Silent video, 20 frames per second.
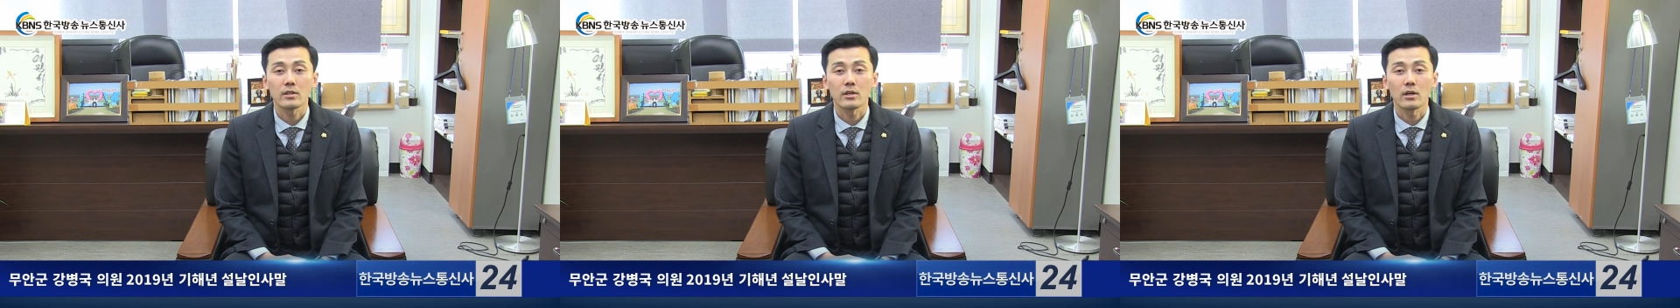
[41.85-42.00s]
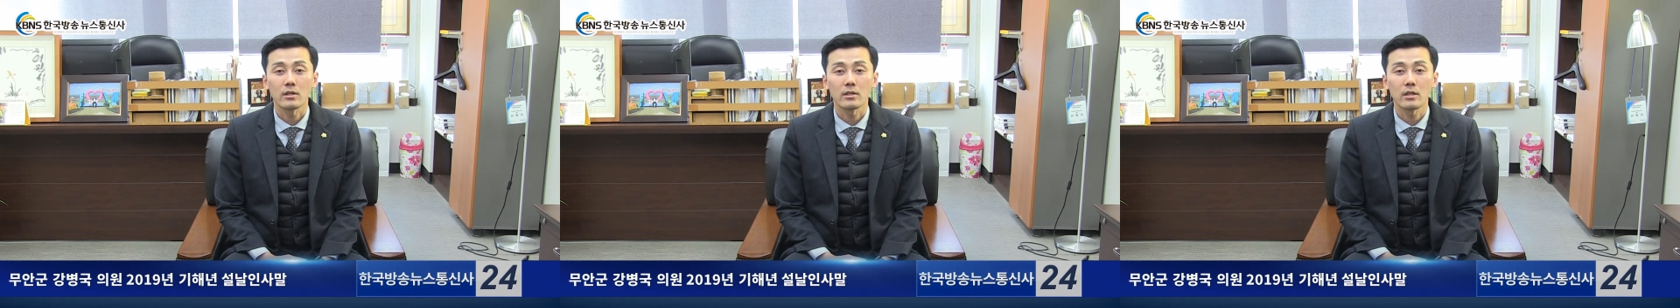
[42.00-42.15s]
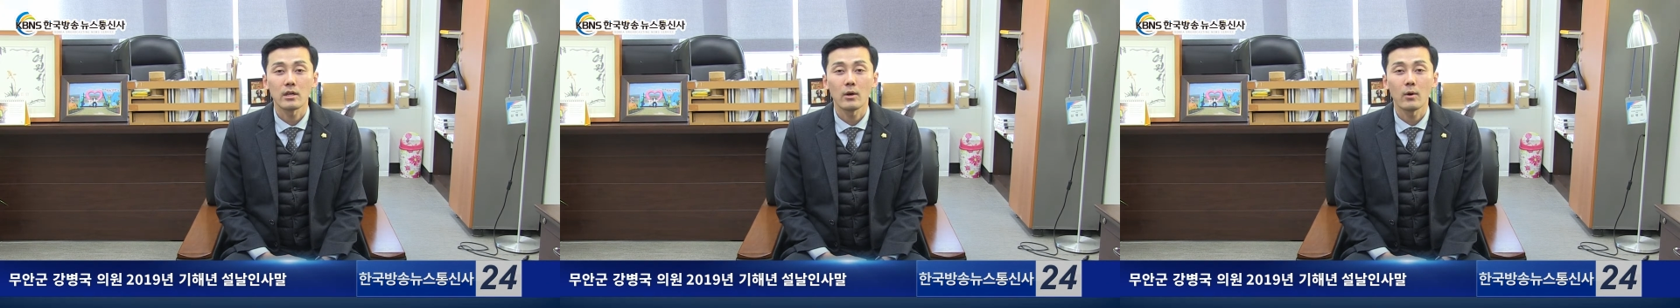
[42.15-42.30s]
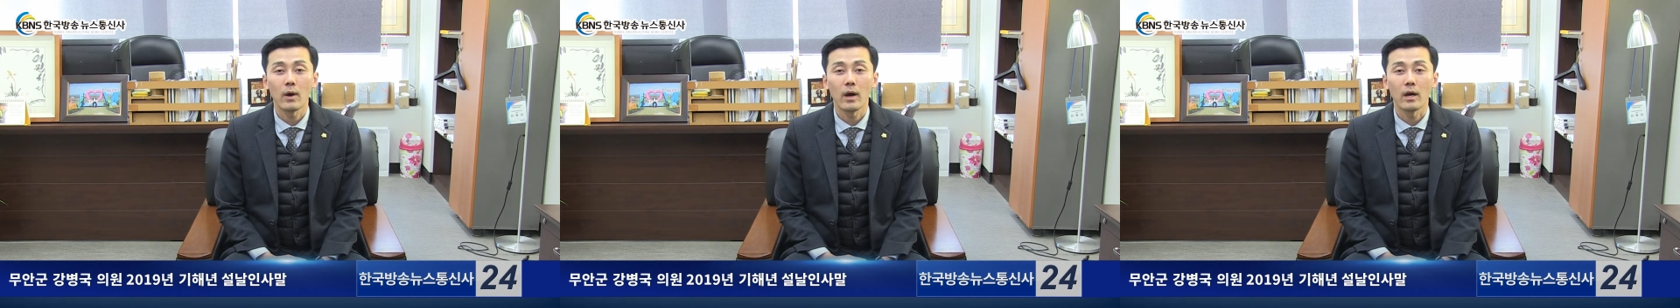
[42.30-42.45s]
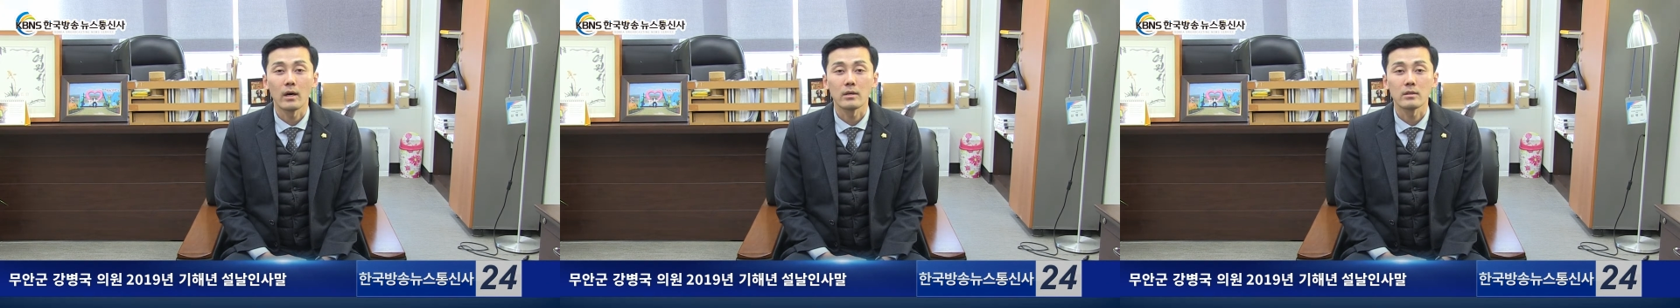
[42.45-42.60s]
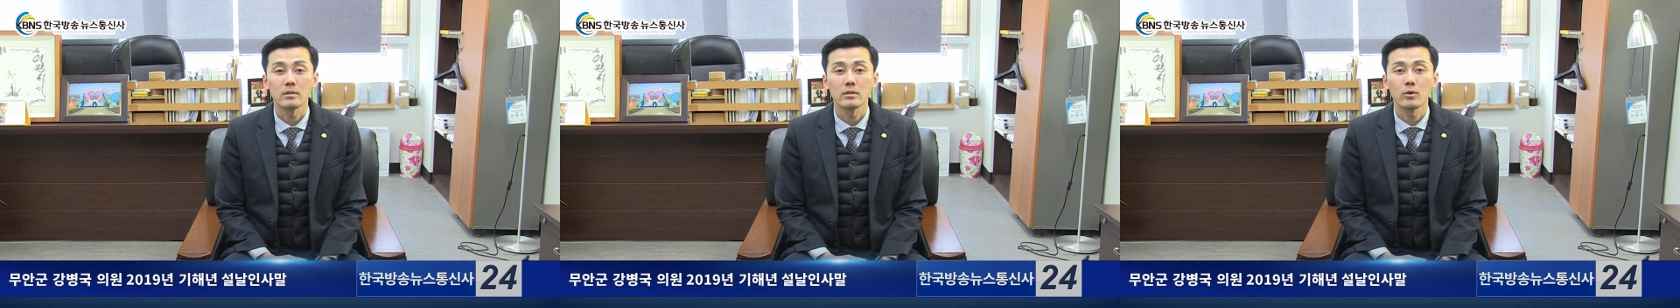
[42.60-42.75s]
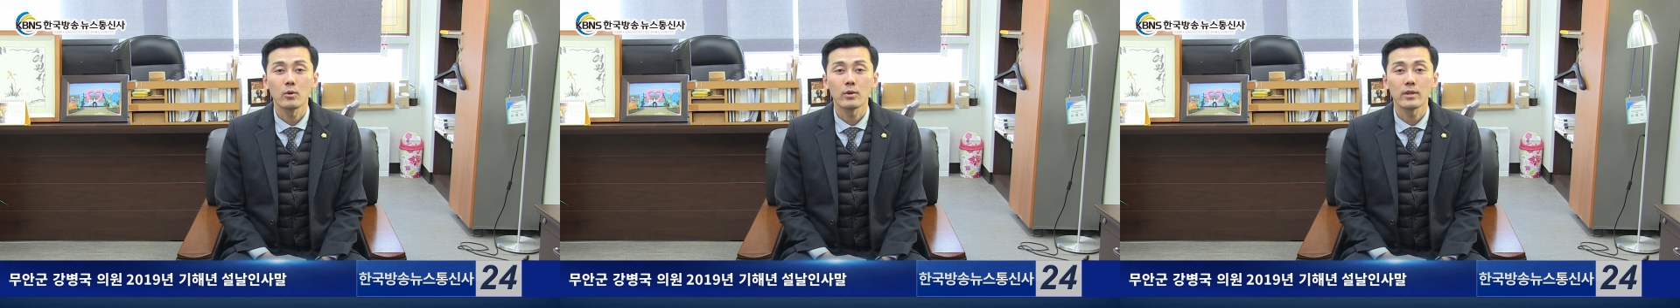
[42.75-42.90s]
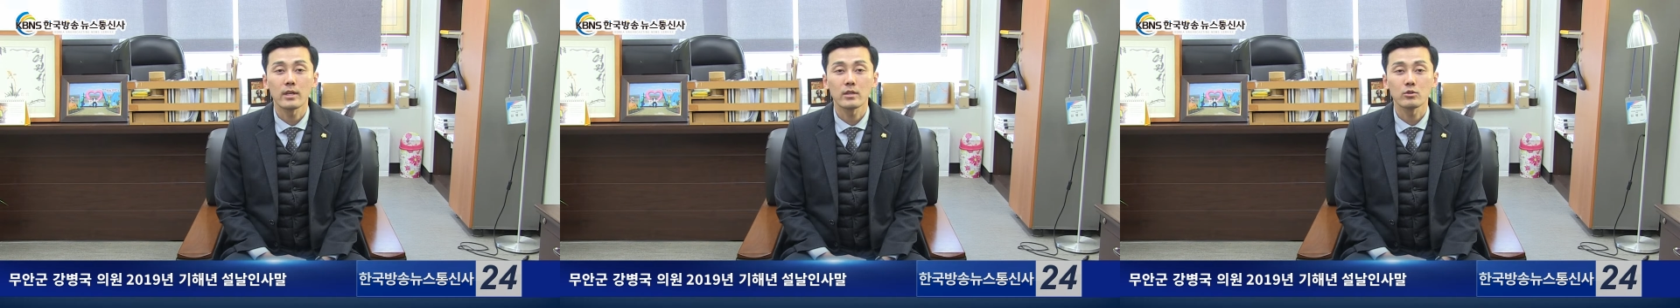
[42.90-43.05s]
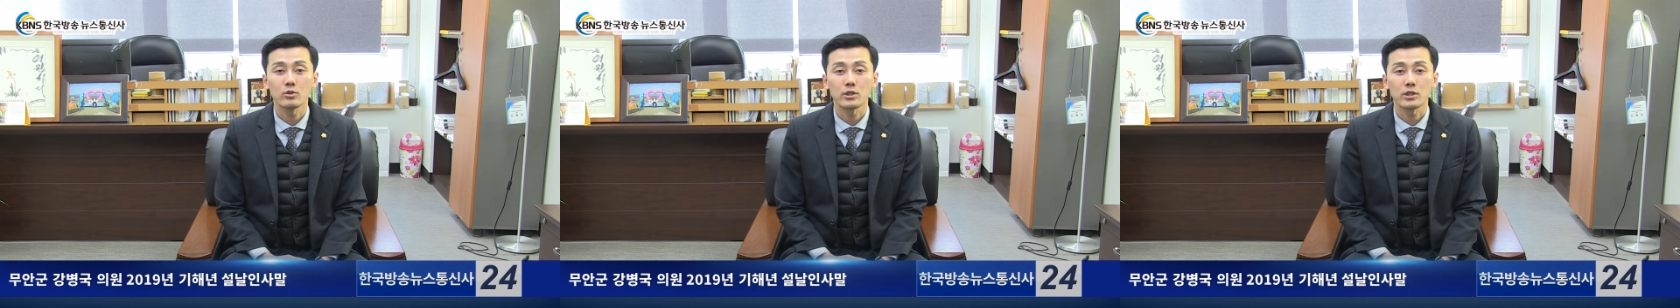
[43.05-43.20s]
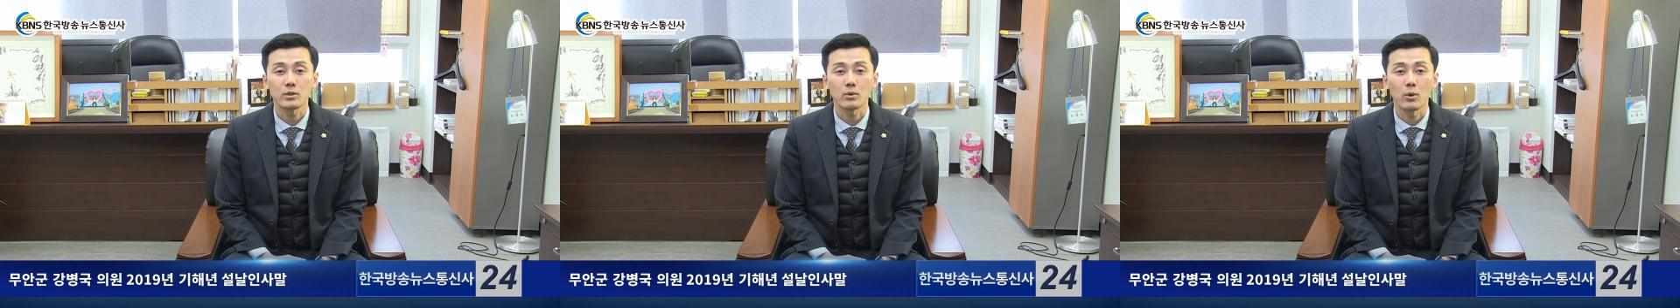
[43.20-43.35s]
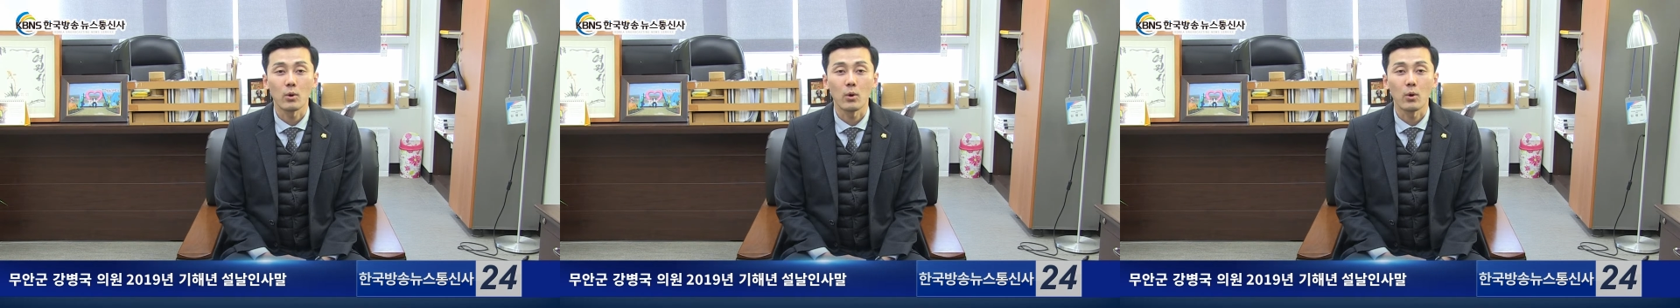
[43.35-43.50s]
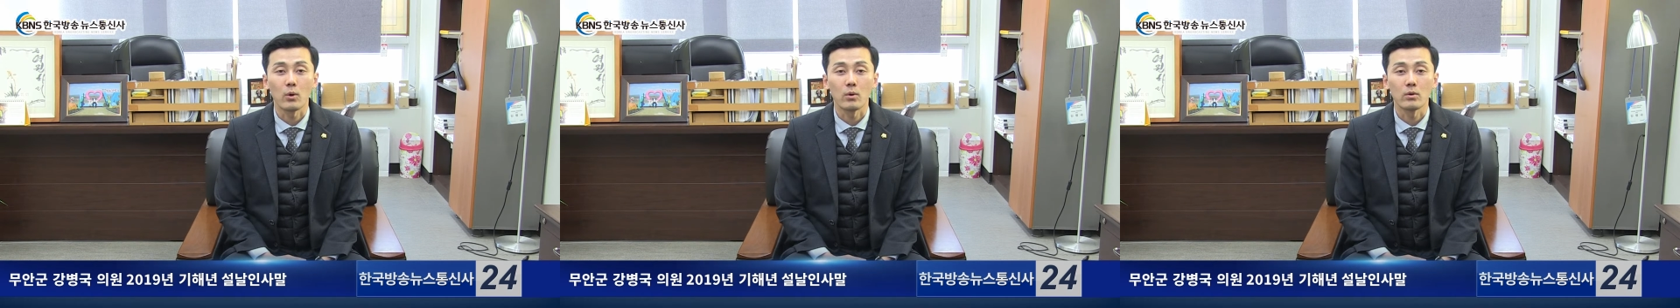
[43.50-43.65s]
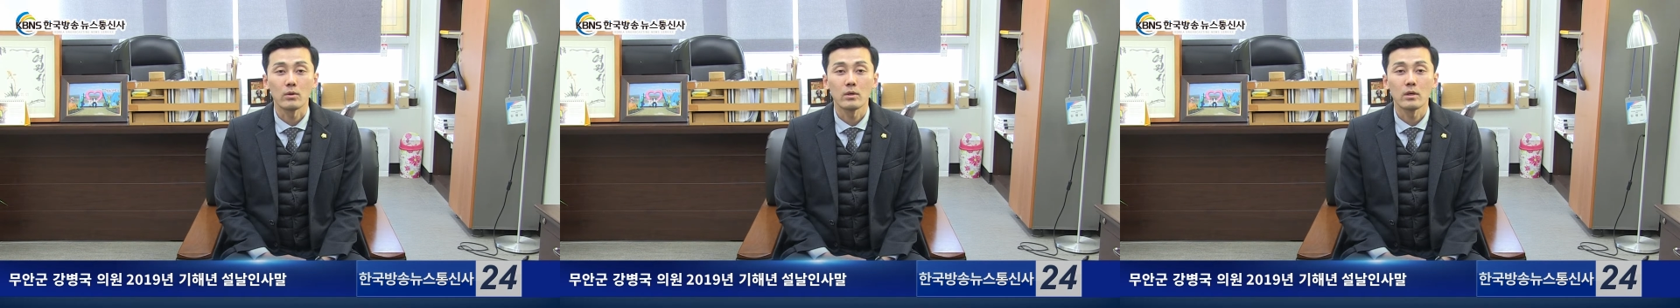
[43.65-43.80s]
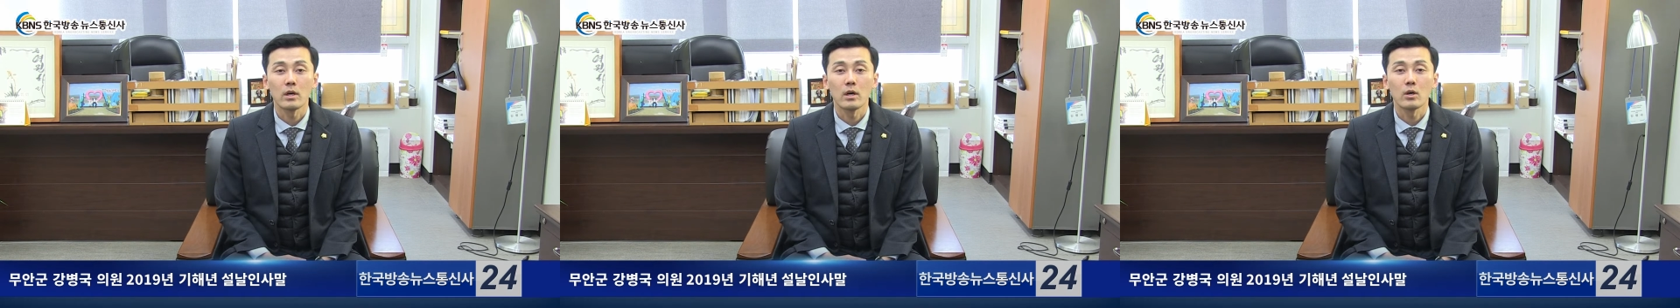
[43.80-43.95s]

격려와 응원해 주시고